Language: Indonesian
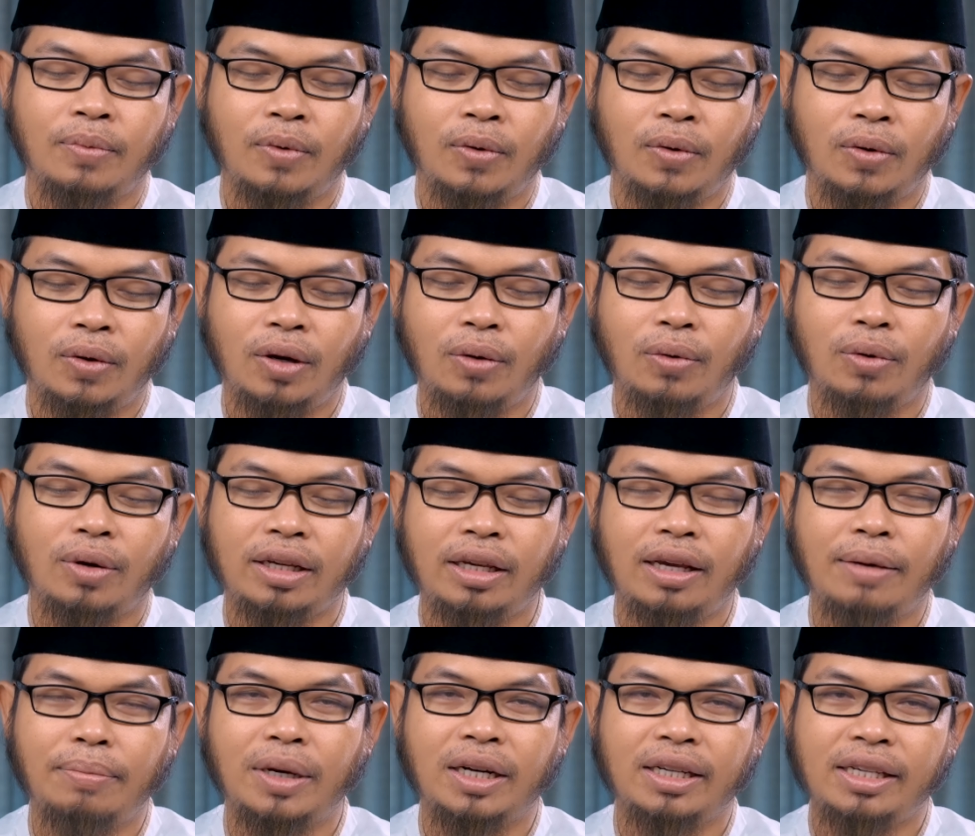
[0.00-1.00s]
orang-orang
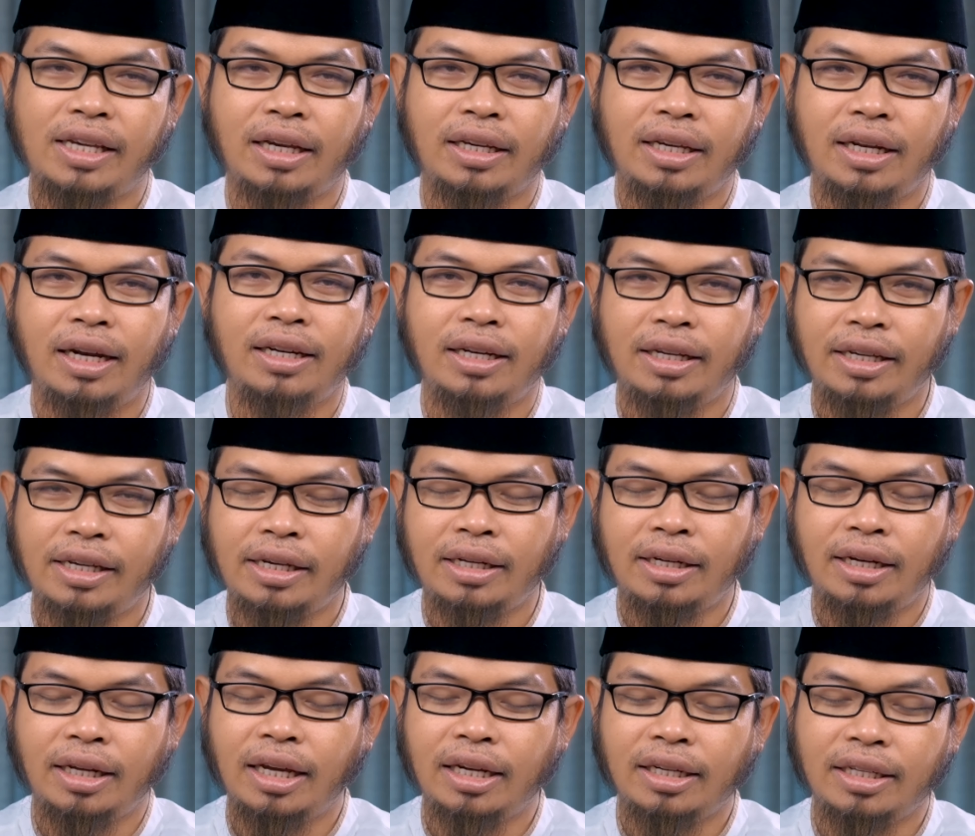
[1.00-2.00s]
yang berkeyakinan
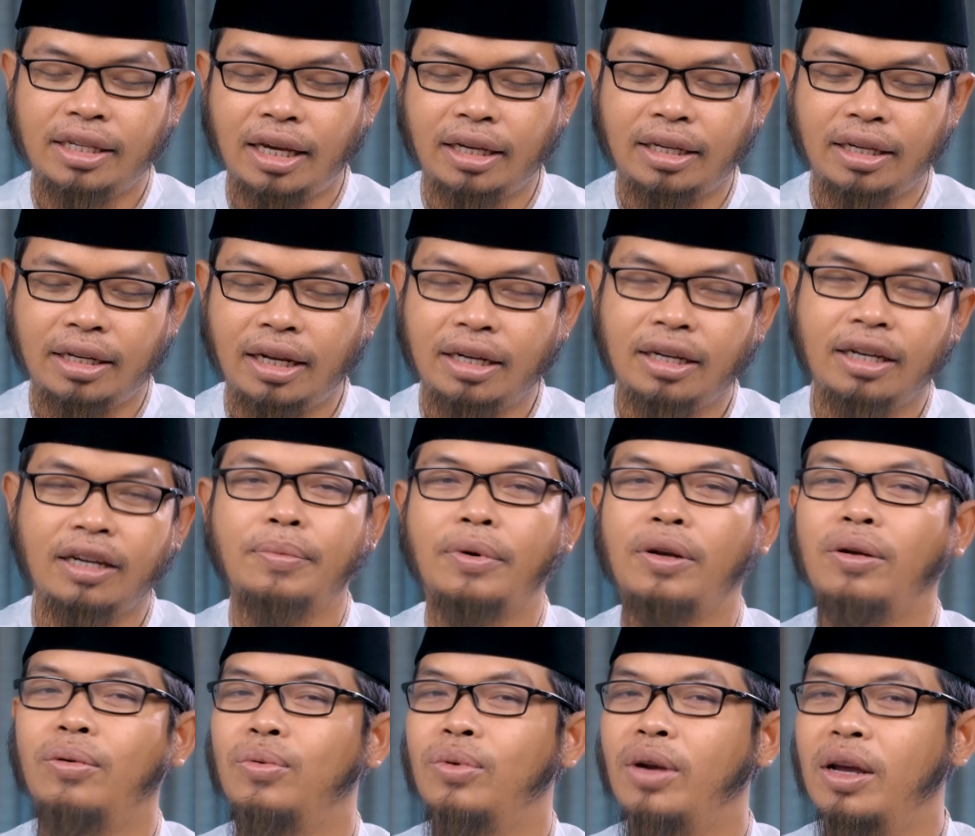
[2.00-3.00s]
dengan keyakinan ini
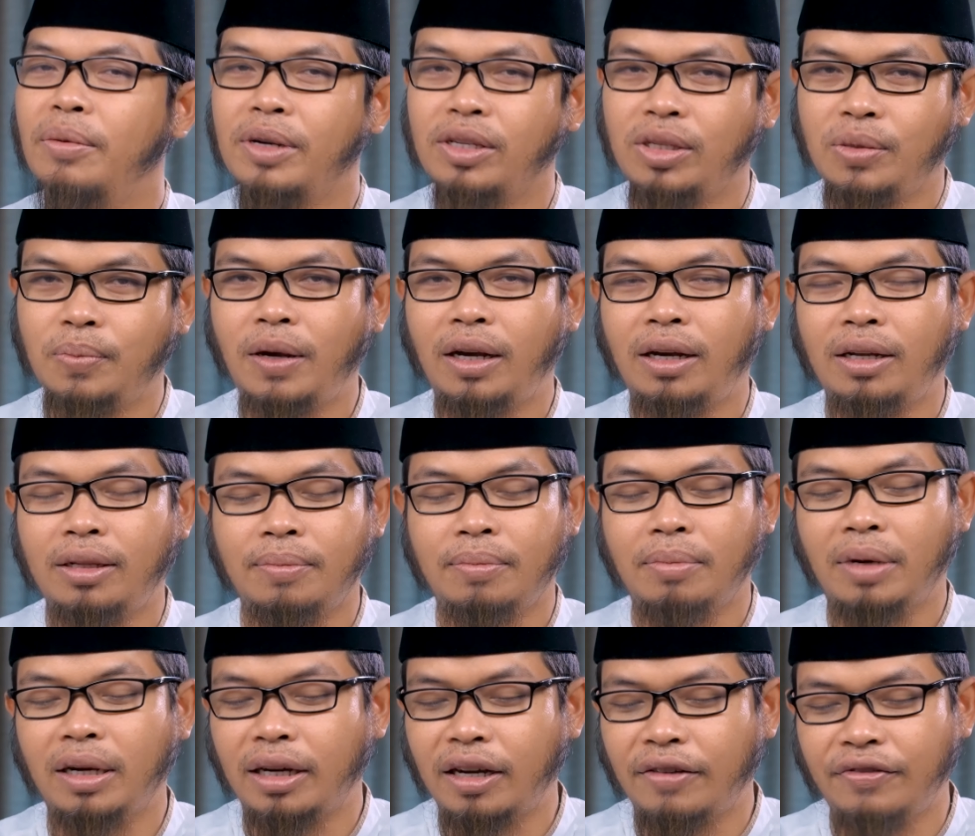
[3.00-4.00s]
para ulama sepakat
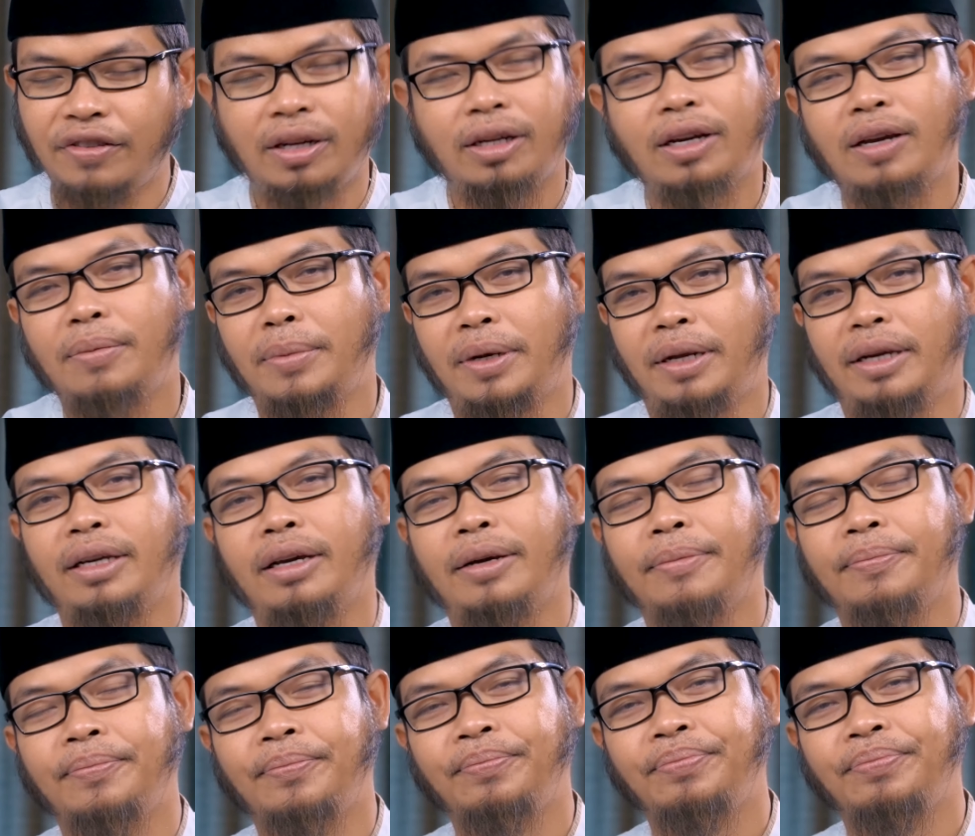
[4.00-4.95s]
mengkafirkan mereka.